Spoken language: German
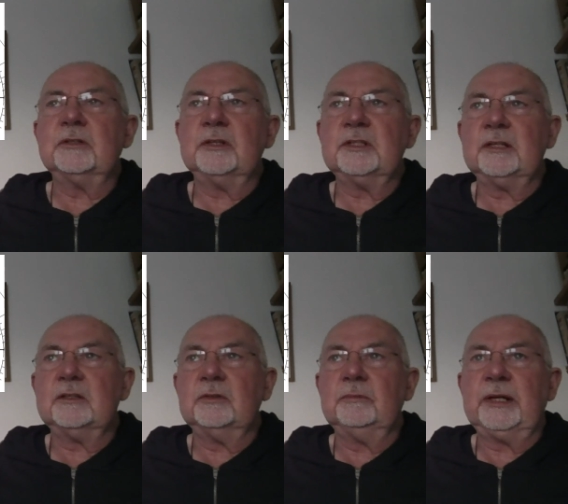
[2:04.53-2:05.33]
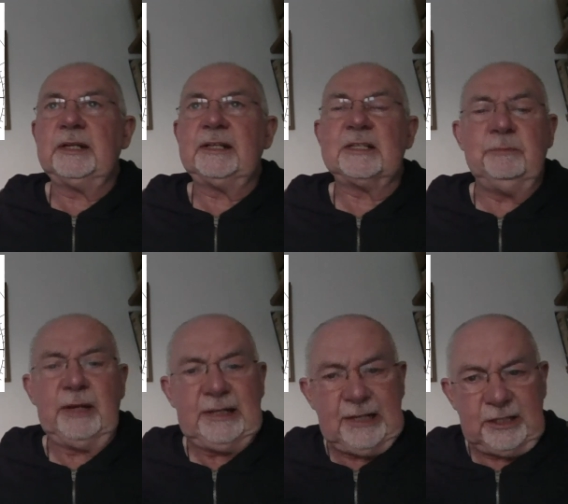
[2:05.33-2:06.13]
Konstellation, bei der das
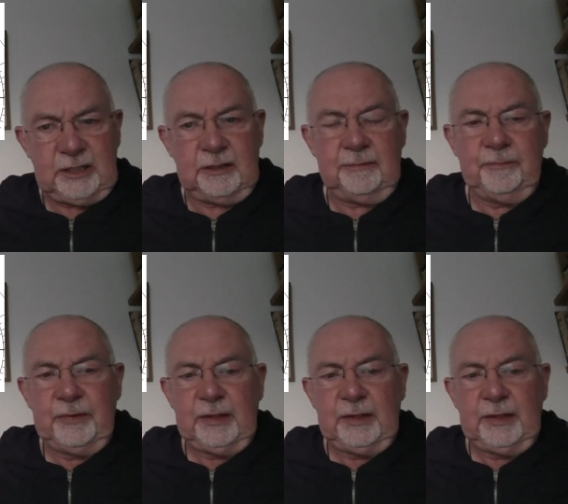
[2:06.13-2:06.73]
Männliche